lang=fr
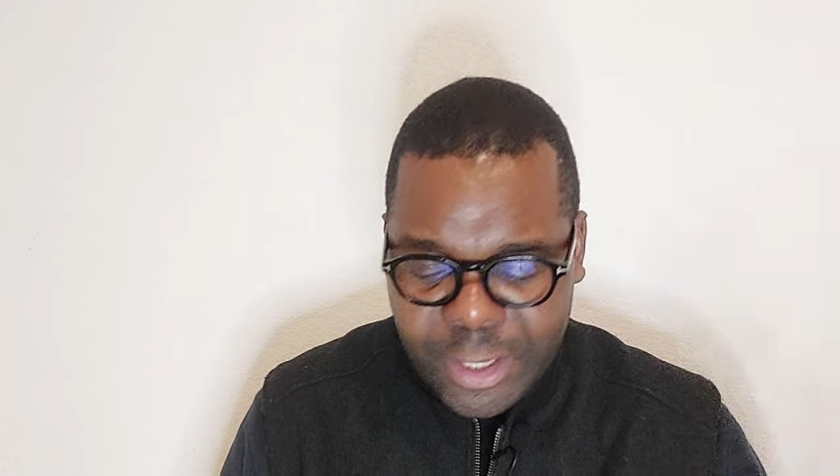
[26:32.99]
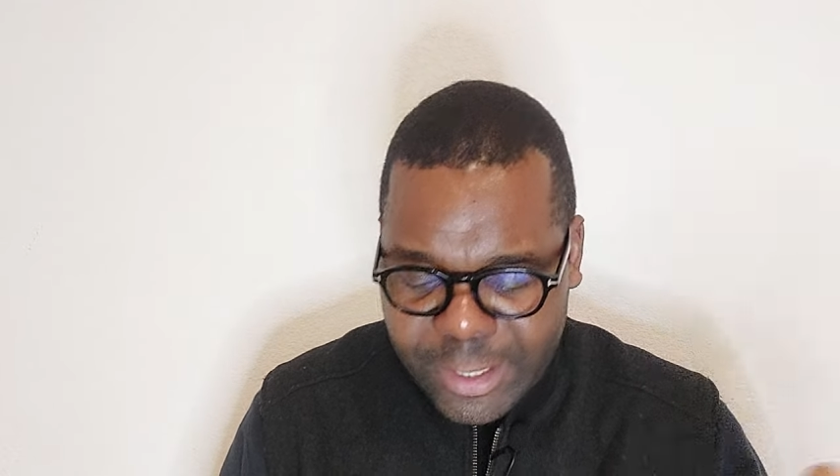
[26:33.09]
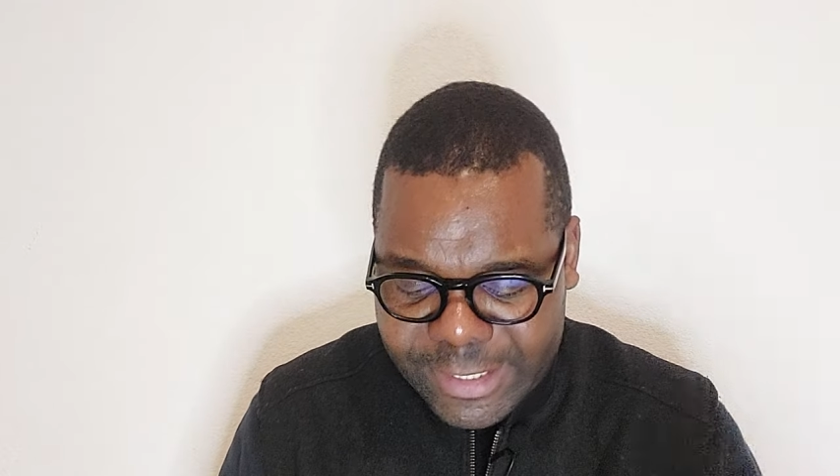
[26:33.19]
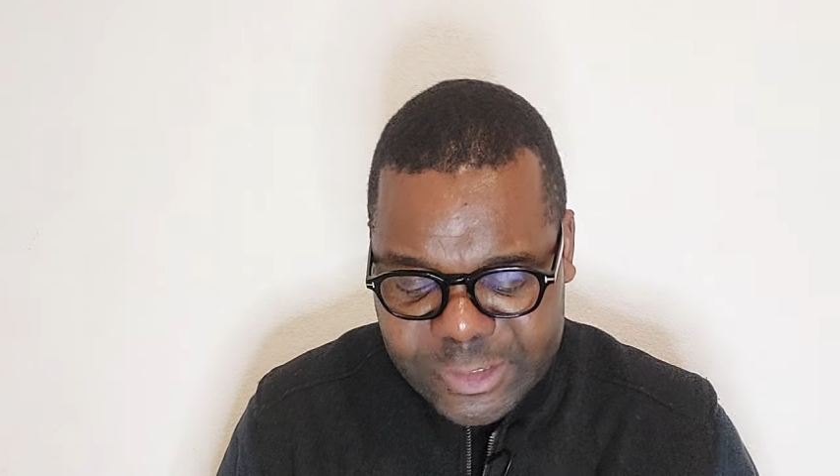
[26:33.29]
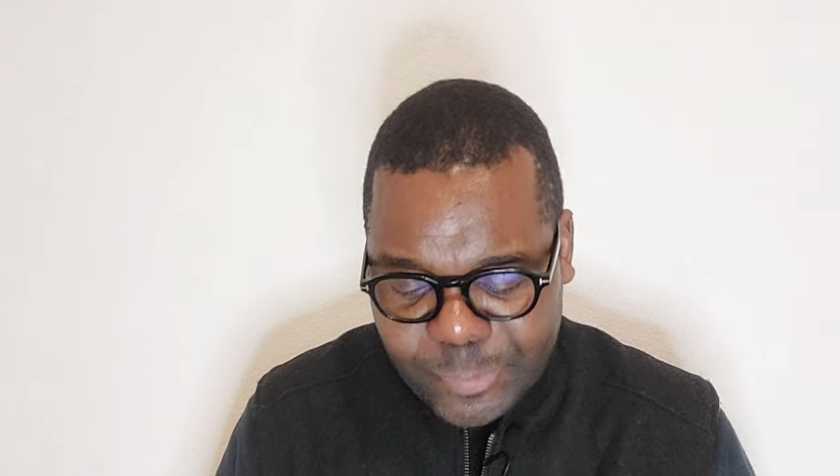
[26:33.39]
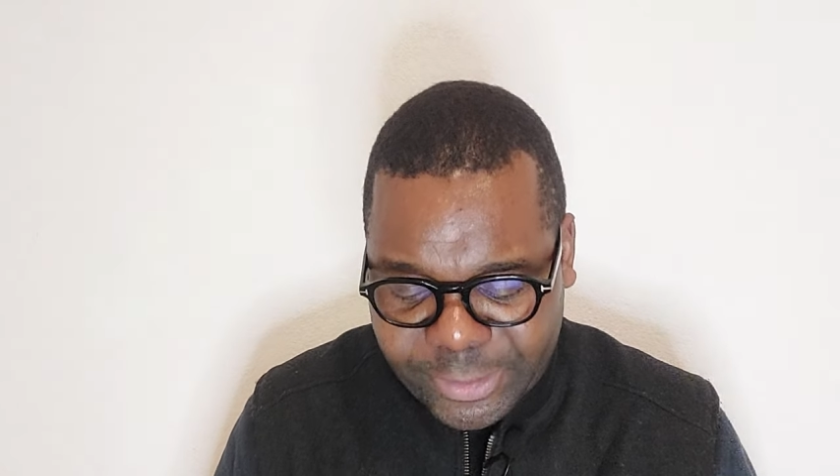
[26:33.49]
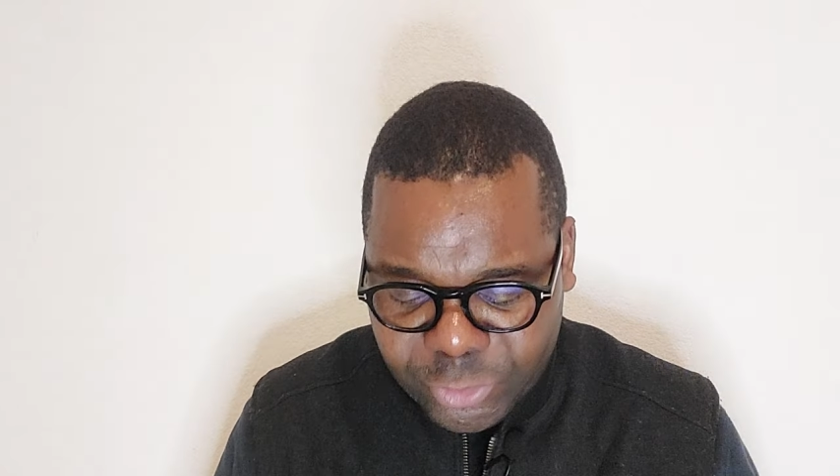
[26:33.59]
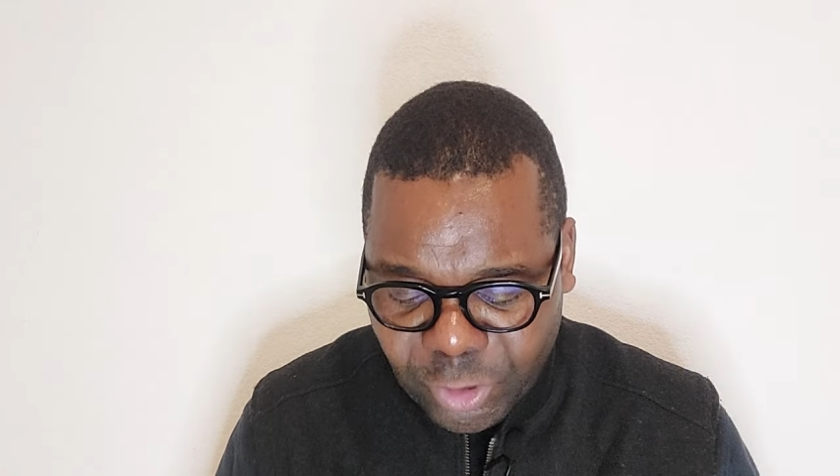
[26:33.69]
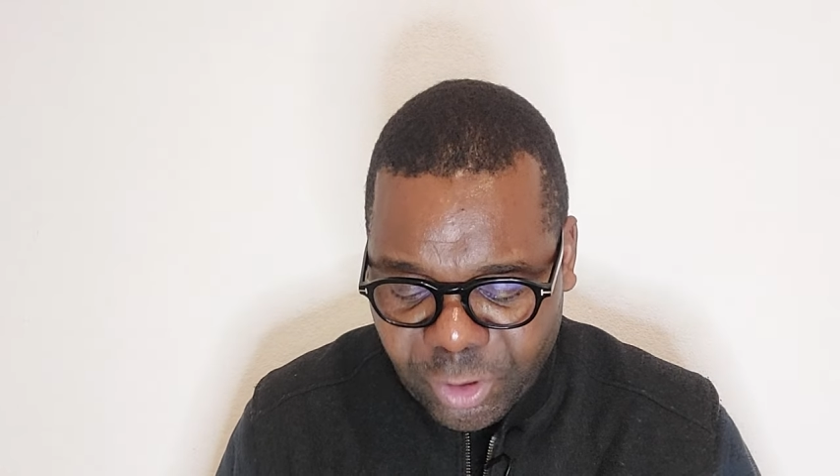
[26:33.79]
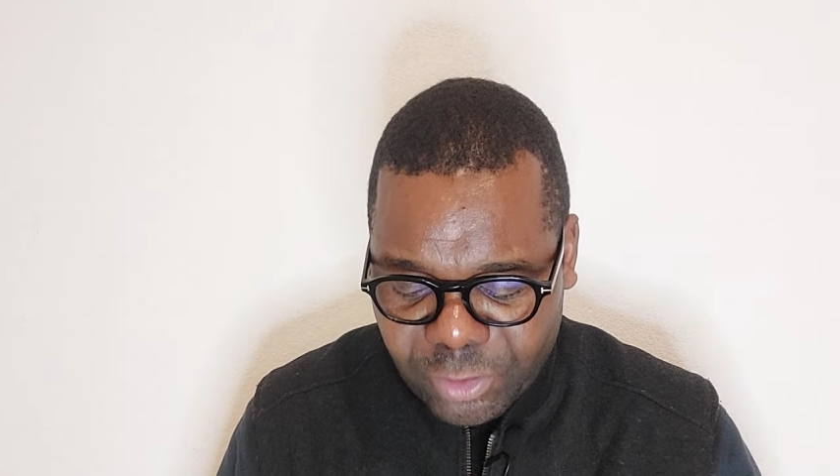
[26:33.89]

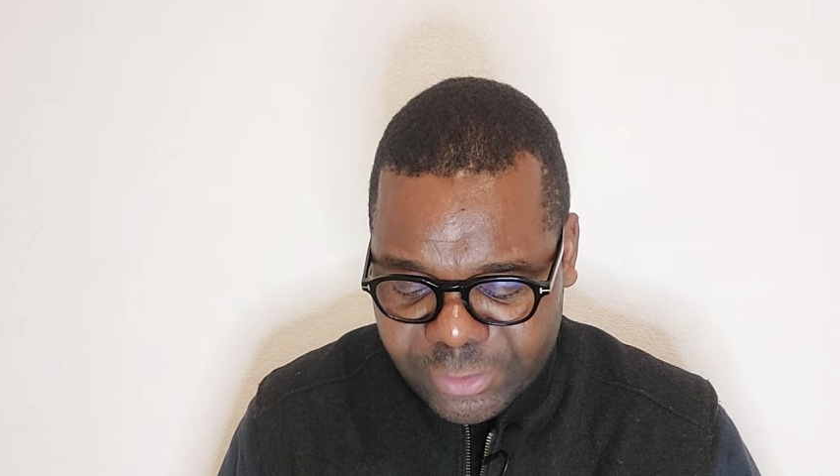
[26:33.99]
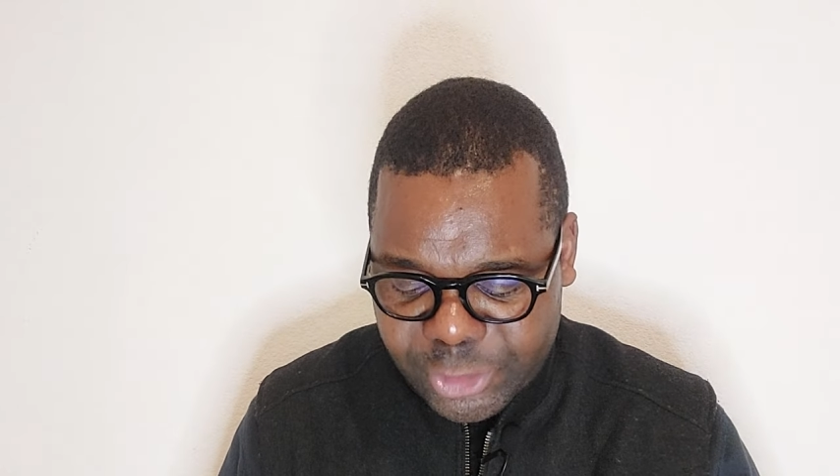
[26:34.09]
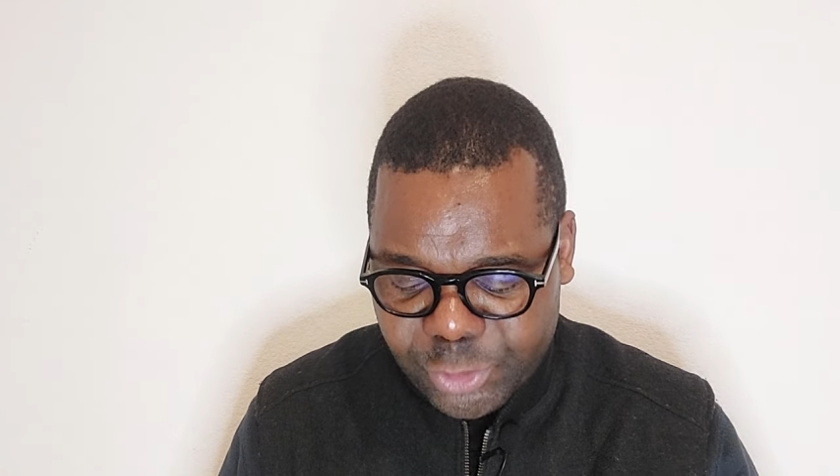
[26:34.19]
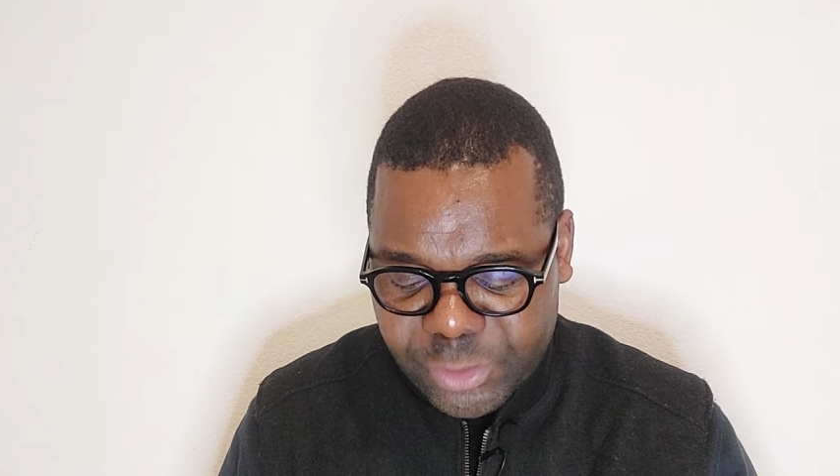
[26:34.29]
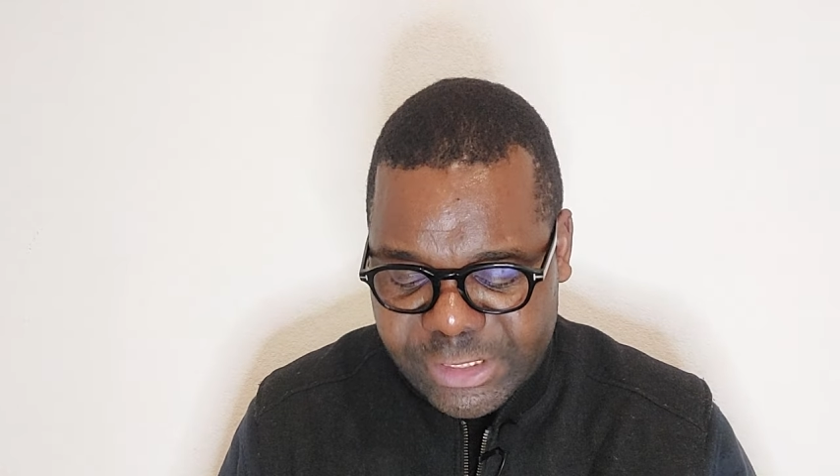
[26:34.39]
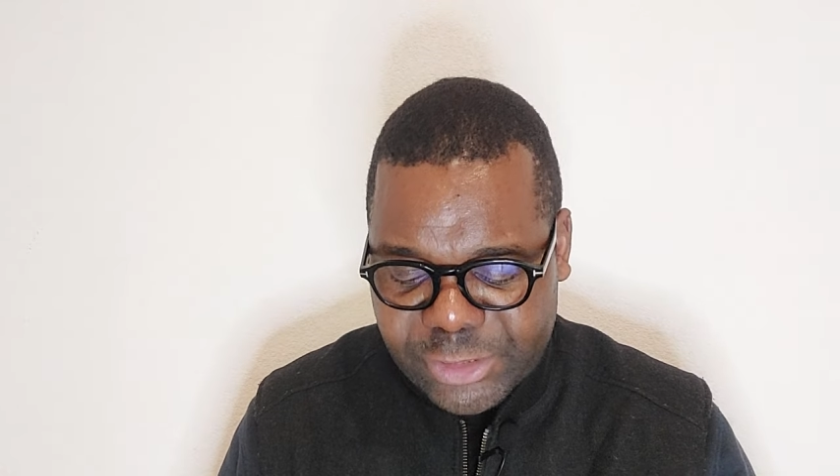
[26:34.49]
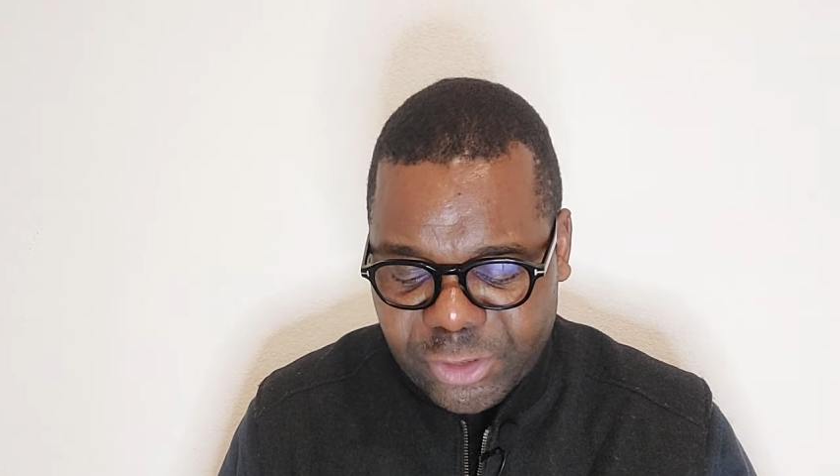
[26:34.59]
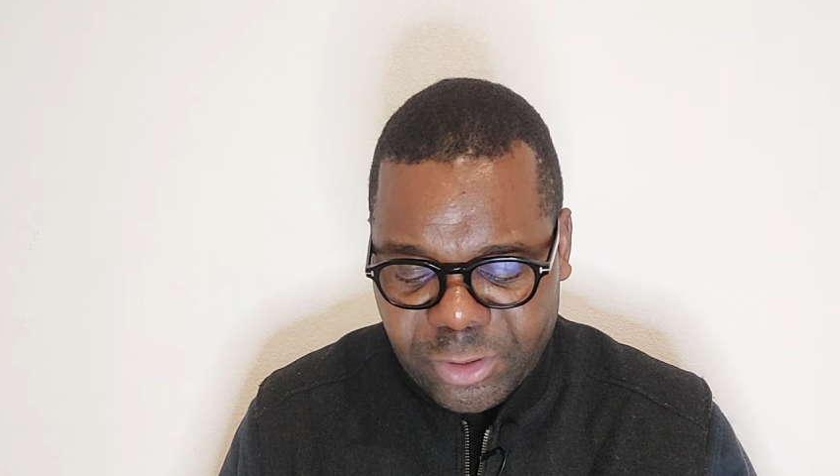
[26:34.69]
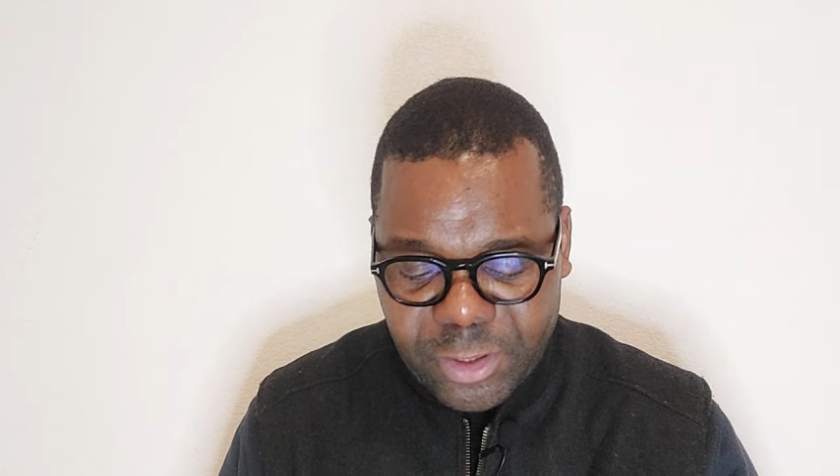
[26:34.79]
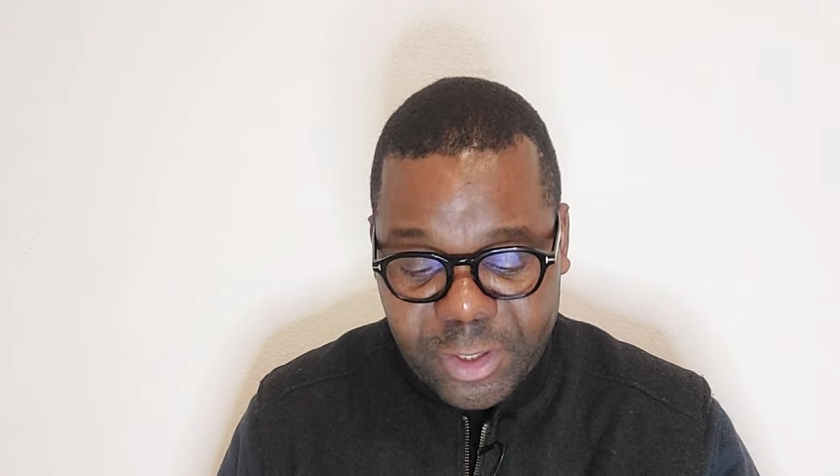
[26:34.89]
l'inspecteur des
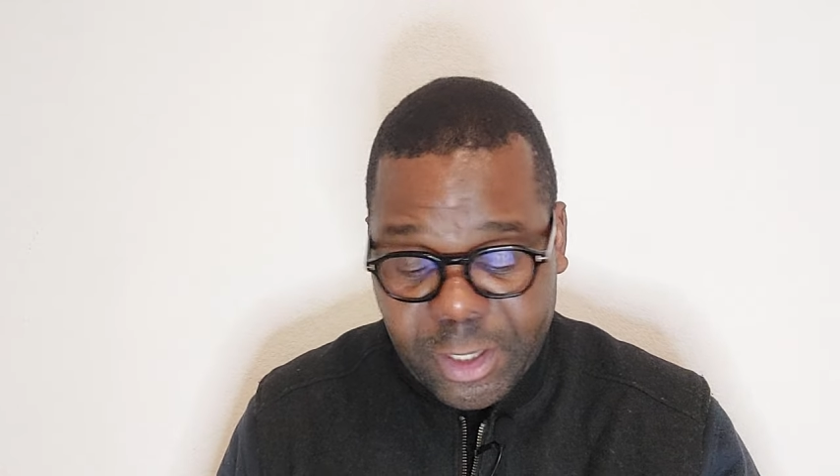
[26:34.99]
juridictions